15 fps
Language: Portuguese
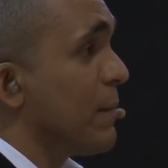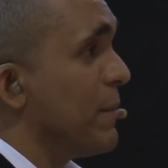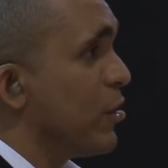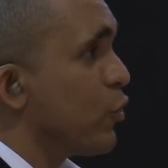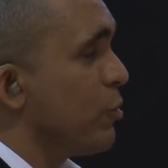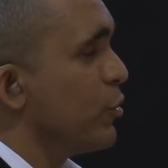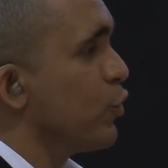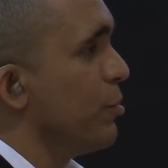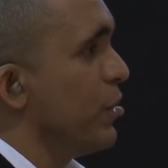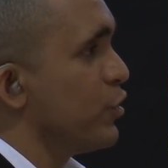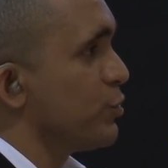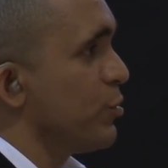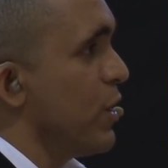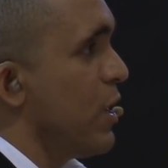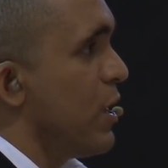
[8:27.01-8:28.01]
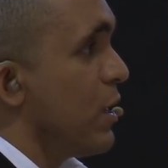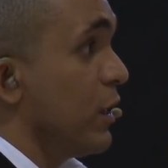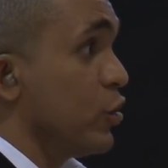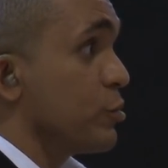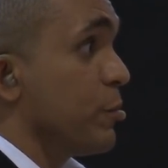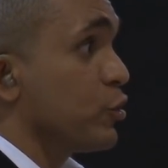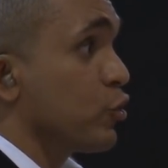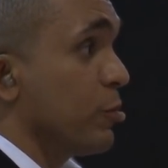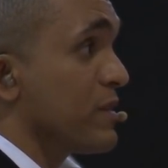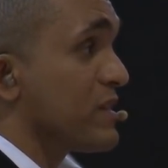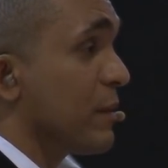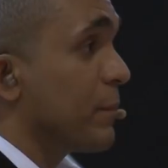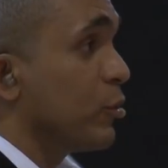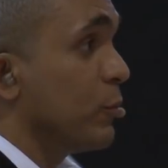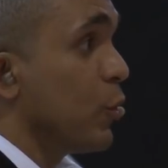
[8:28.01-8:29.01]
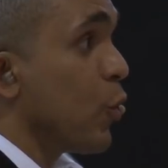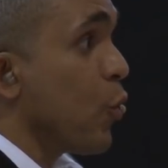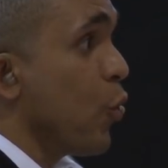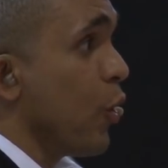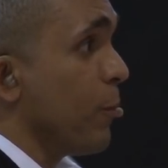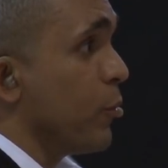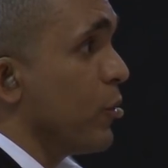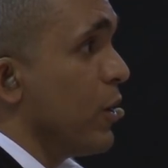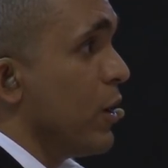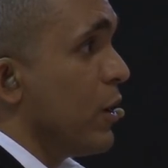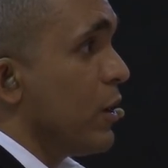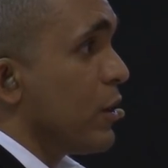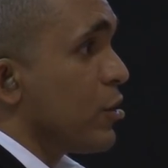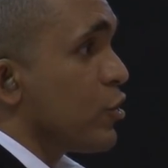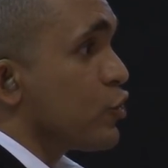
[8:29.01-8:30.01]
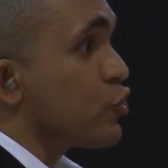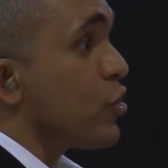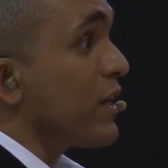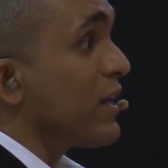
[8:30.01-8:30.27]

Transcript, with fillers: tá bem comigo mesmo. E isso pode começar pelo meu corpo. Só